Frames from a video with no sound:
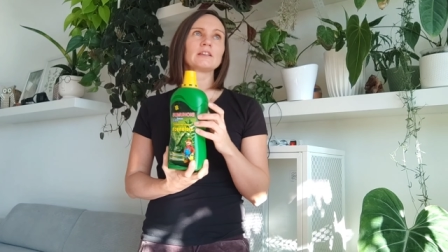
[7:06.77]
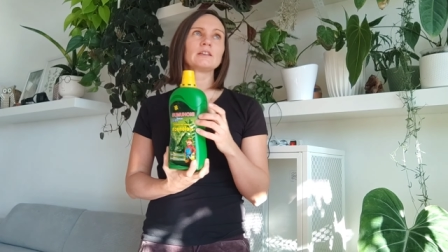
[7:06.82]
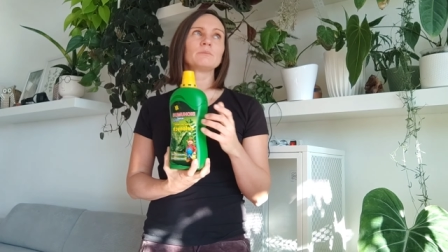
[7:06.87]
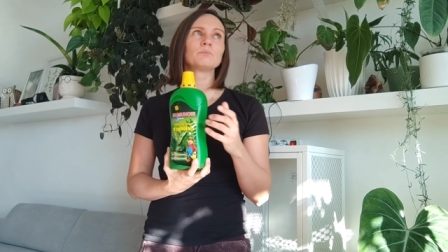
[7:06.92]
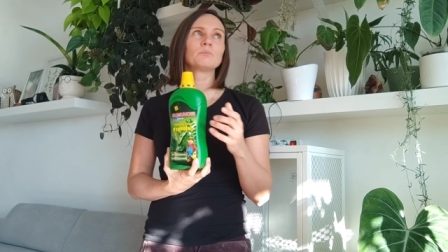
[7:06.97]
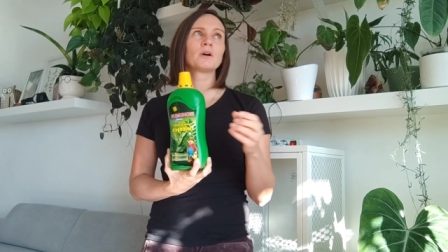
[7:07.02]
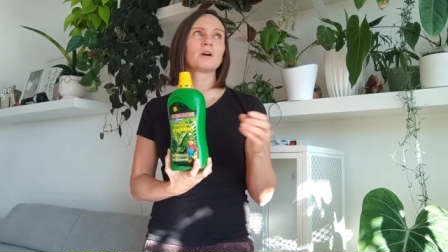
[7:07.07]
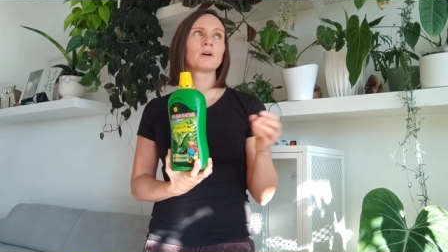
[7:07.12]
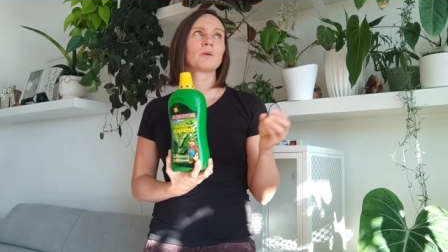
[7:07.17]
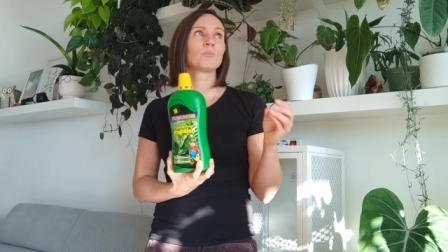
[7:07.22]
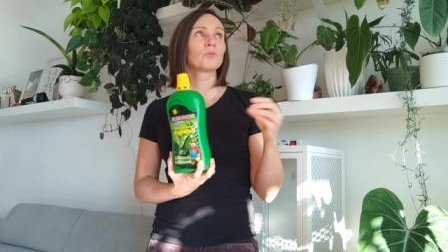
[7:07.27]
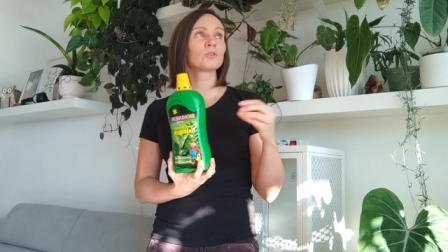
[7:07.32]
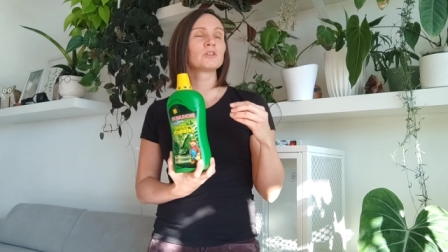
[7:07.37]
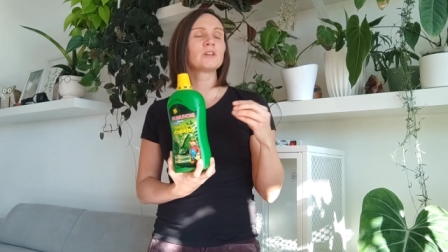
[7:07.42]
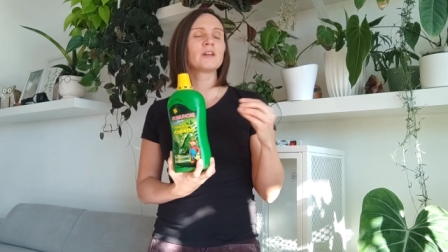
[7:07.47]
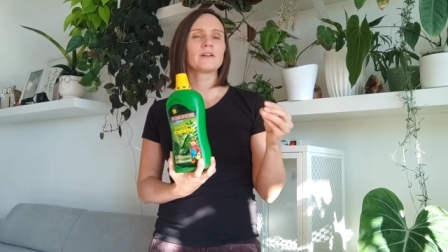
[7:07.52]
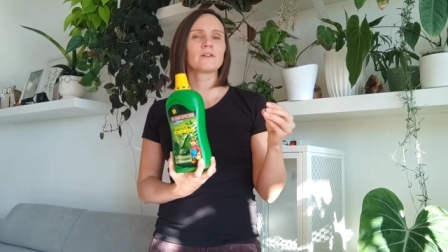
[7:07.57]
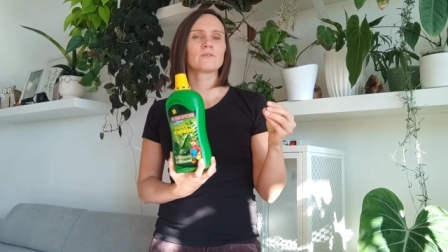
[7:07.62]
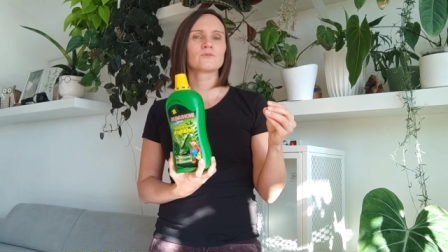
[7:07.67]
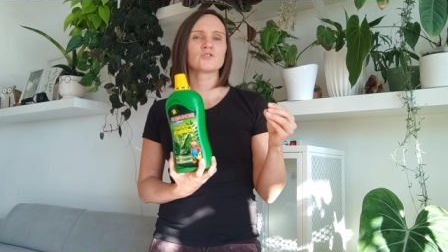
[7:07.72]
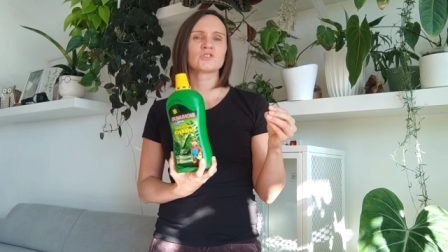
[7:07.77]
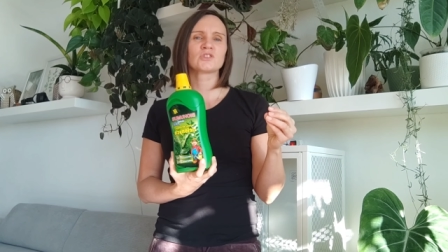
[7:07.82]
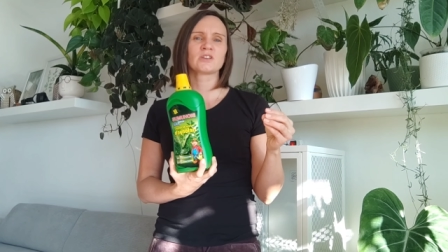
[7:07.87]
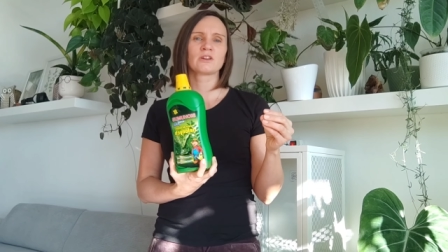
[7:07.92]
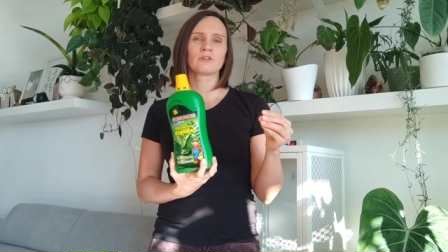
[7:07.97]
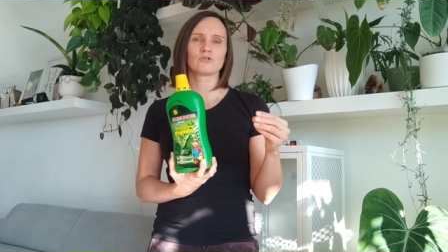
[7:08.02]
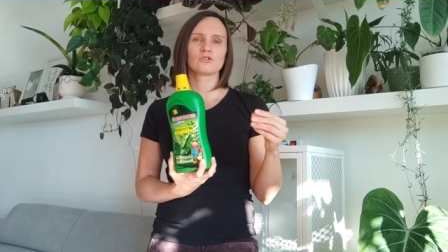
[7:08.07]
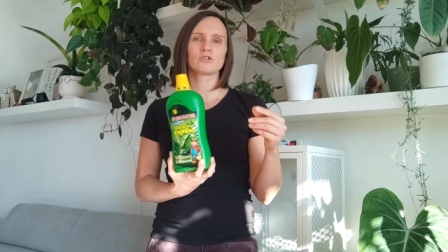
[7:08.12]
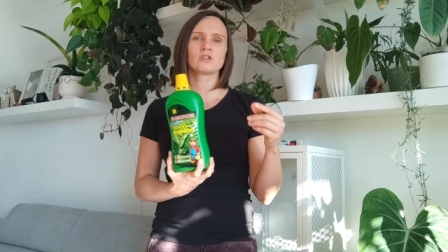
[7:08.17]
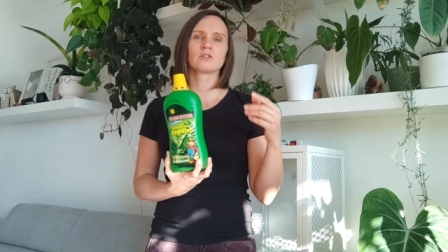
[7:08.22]
podleję wszystkie rośliny,
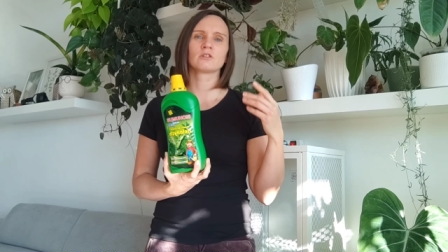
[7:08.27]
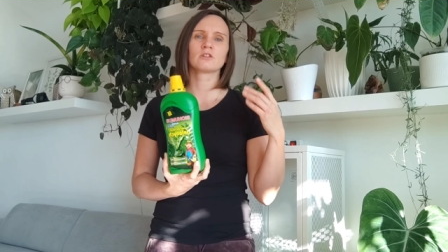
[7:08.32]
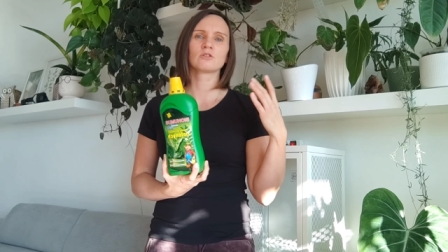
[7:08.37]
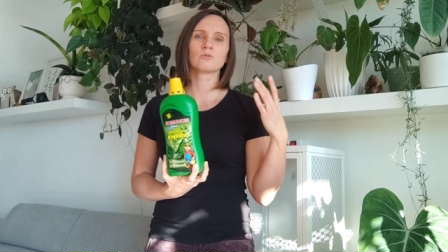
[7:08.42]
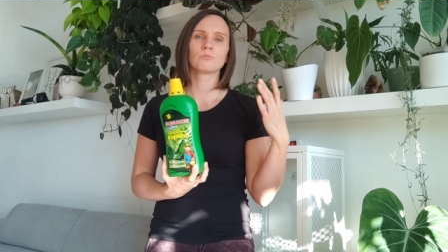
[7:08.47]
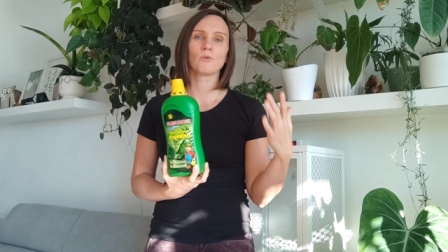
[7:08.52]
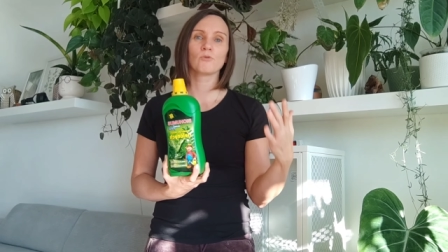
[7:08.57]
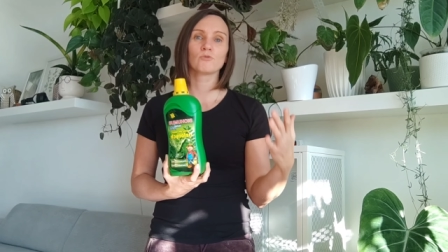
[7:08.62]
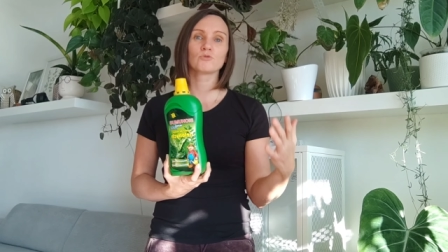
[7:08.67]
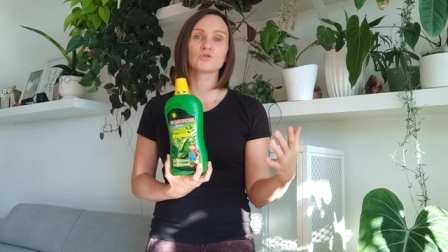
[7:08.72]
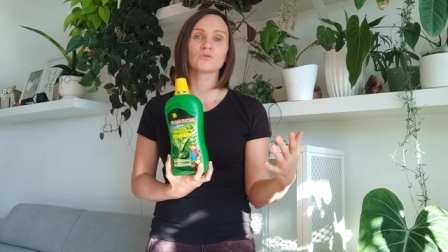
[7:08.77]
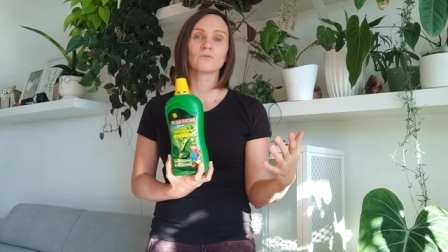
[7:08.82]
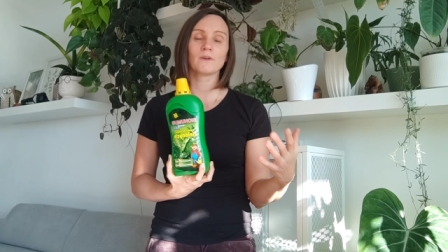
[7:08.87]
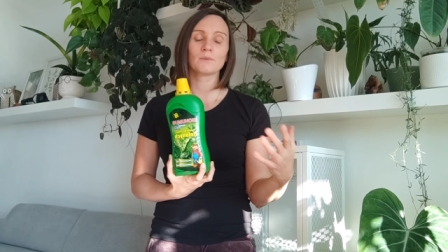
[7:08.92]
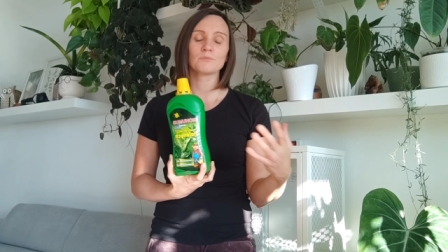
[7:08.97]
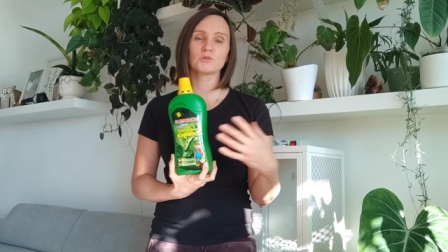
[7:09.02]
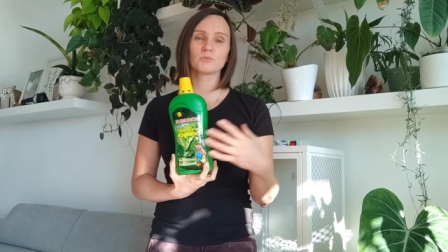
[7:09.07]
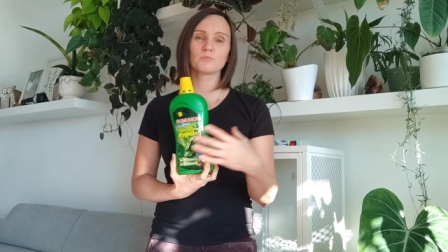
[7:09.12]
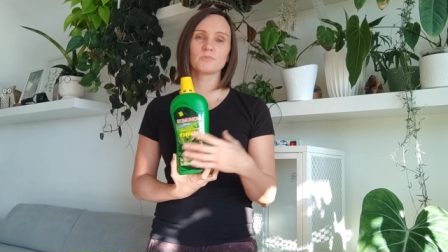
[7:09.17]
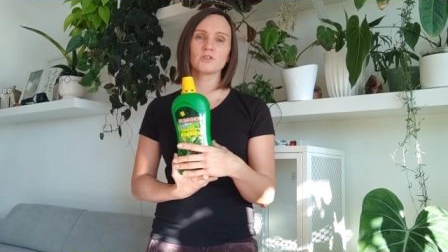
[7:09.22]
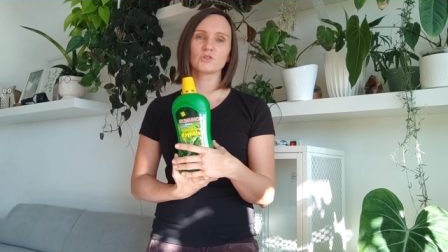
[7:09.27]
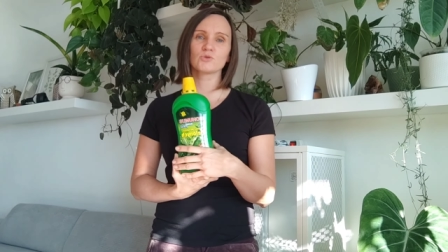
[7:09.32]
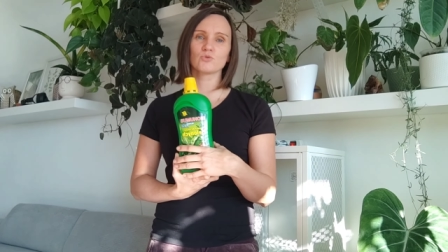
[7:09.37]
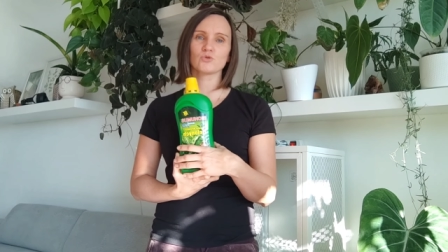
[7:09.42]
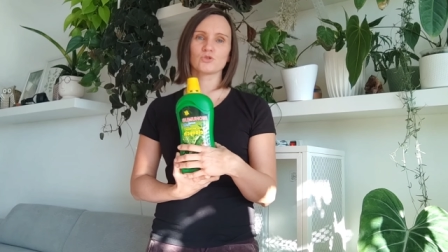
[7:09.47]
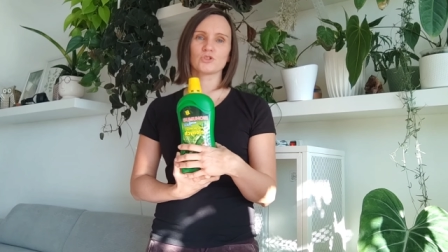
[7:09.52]
to usuwam sobie suszki